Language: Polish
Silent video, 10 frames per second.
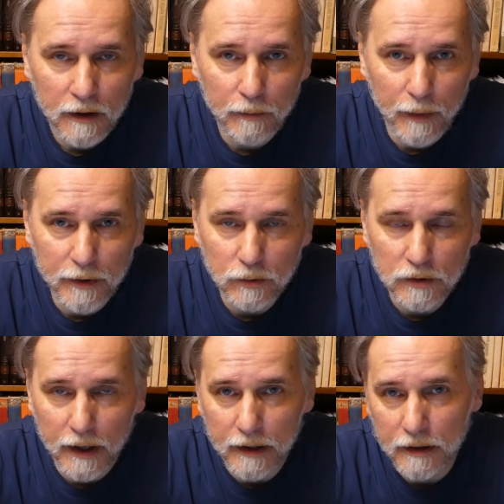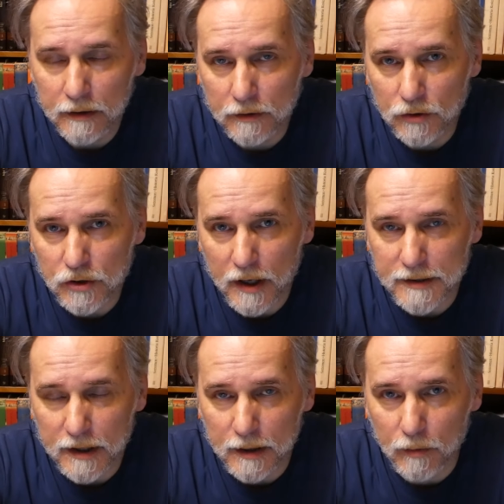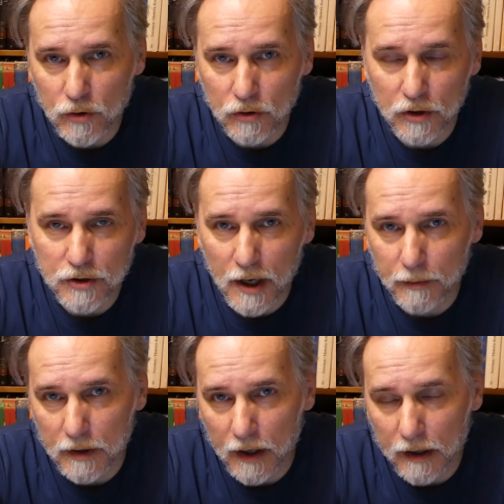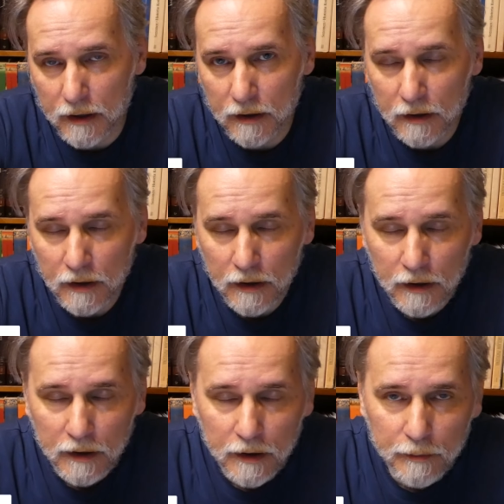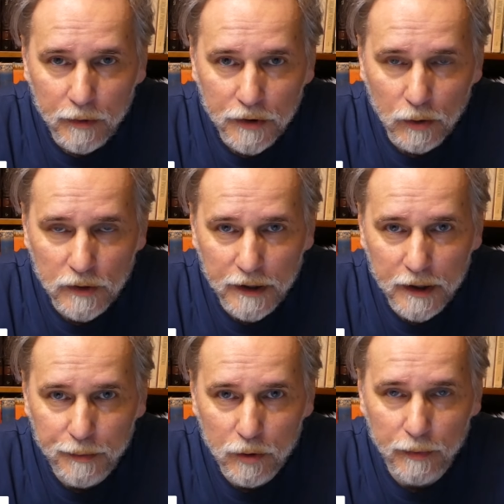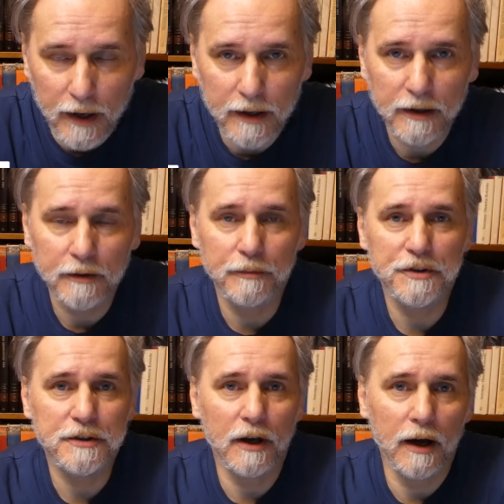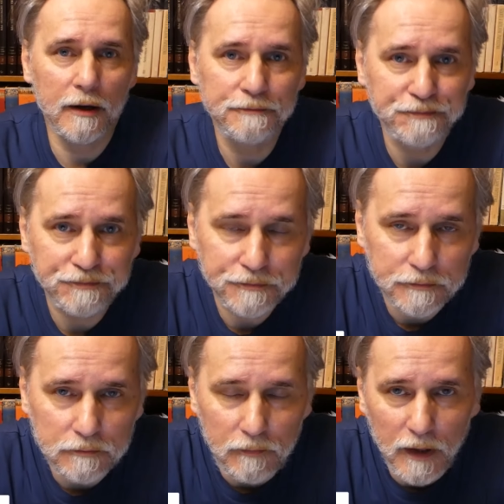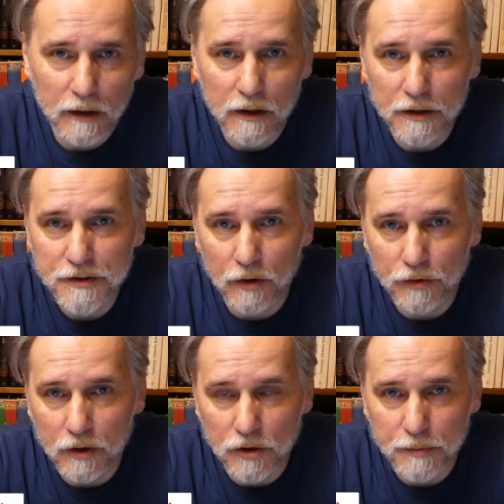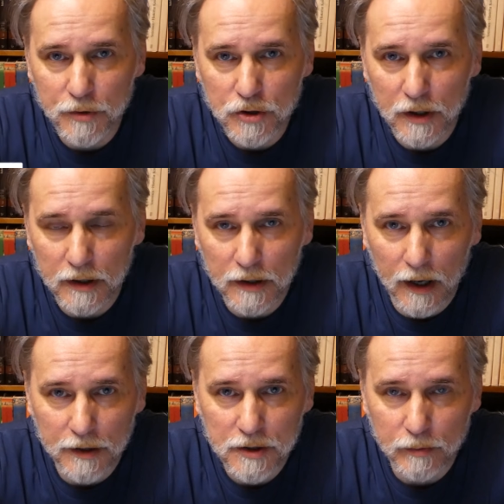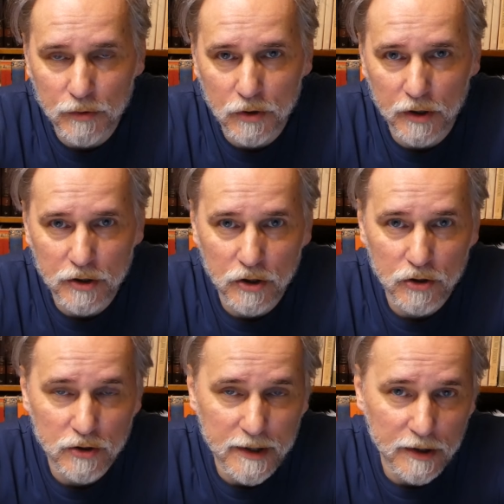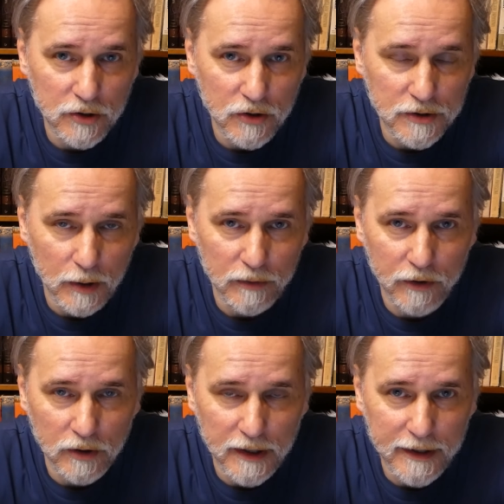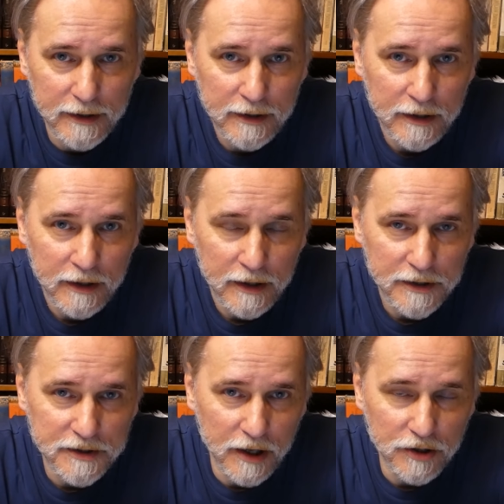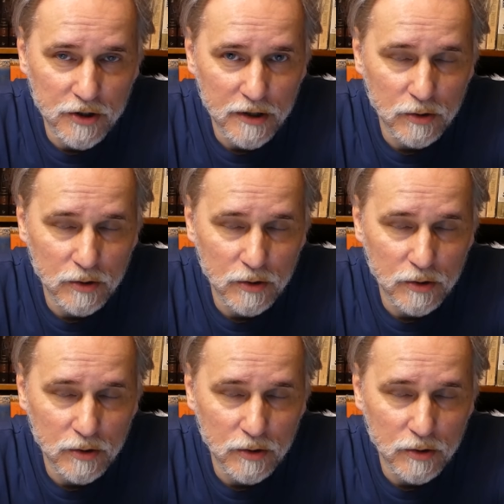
Mamy tutaj do czynienia z takimi osiągnięciami jak po nieudanych próbach misja y, sondy kosmicznej na ciemną stronę Księżyca, gdzie zostały wykonane zdjęcia.